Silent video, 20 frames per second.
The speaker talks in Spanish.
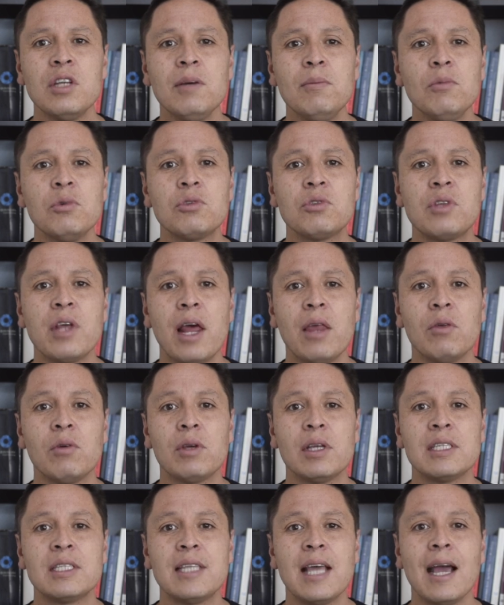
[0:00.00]
han mostrado
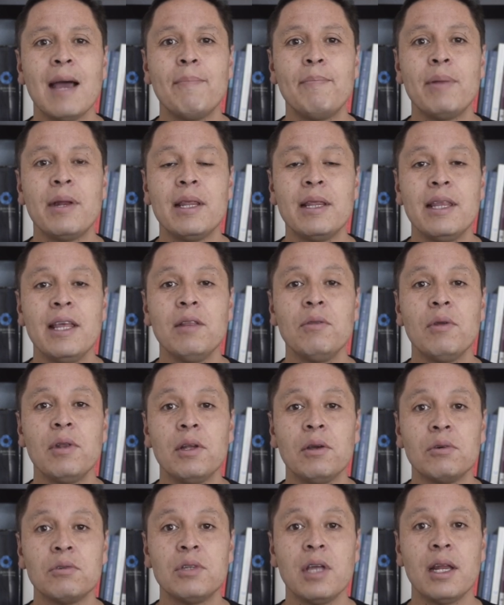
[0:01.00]
que están aprendiendo a
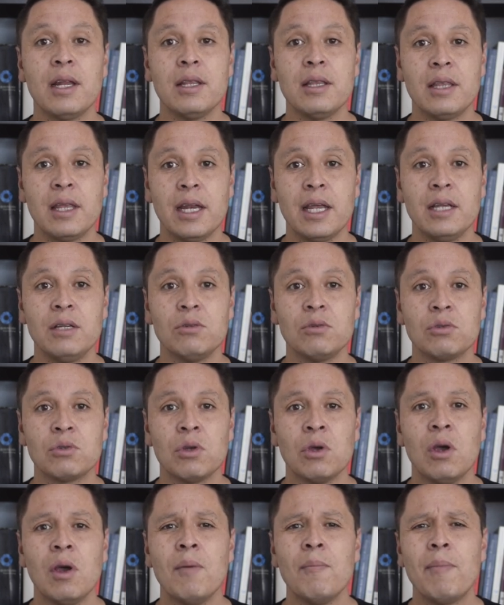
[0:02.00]
negociar entre
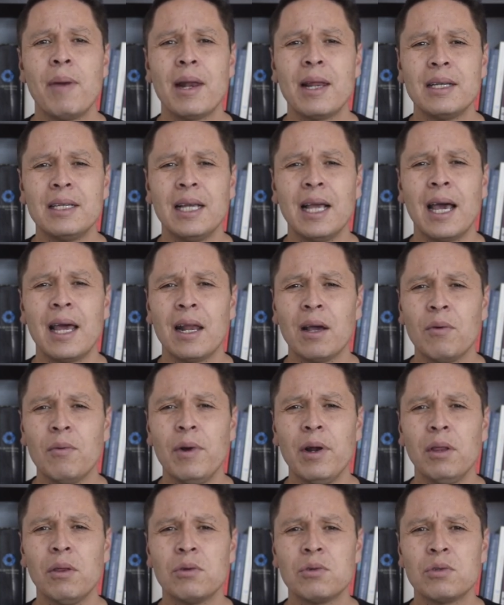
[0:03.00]
ellos para llegar a
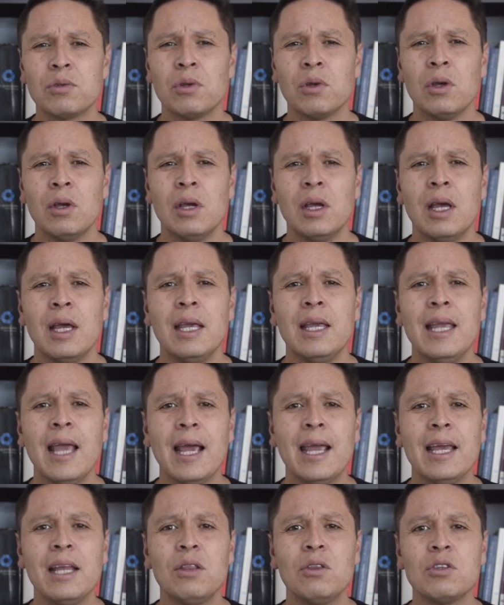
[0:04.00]
acuerdos,
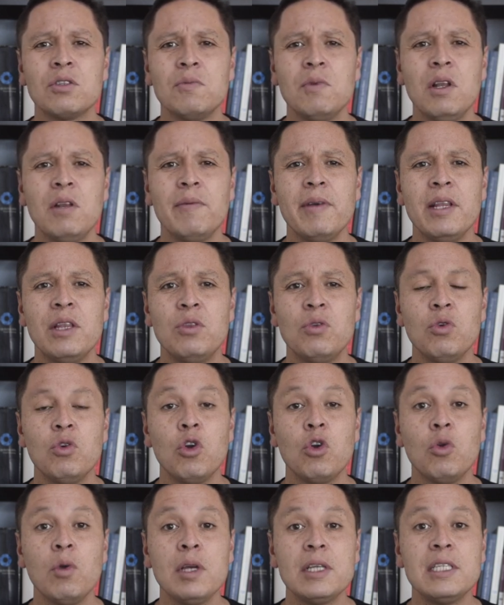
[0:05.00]
ya que en 2021
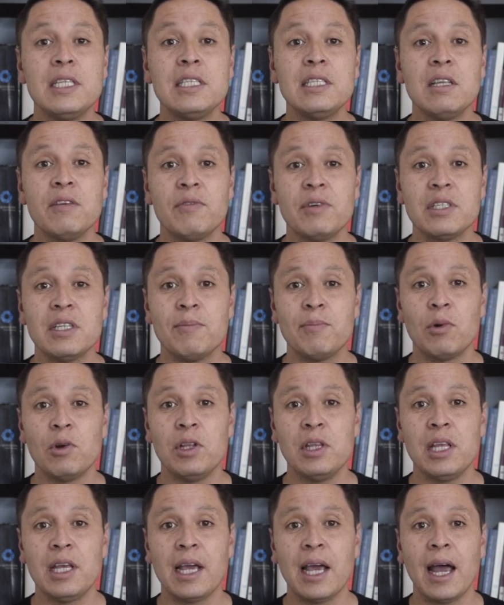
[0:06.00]
no existe fuerza
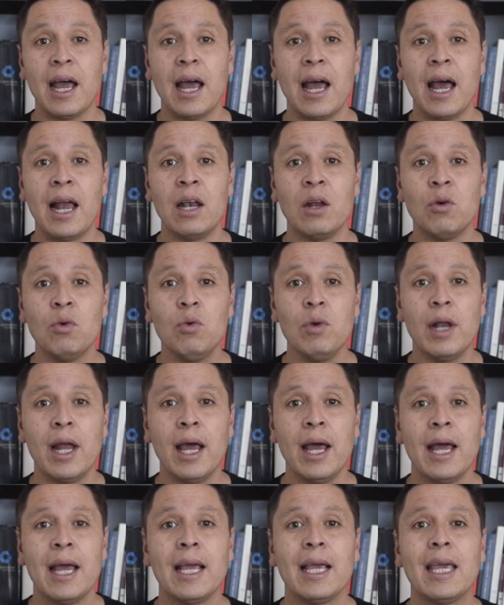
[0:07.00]
política
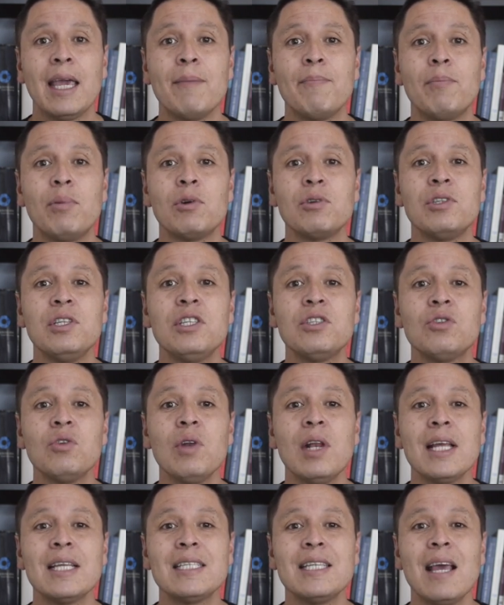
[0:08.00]
alguna que por sí
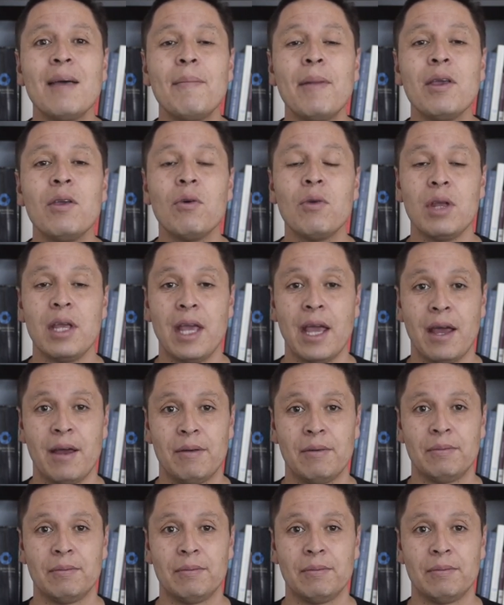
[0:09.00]
sola sea mayoría.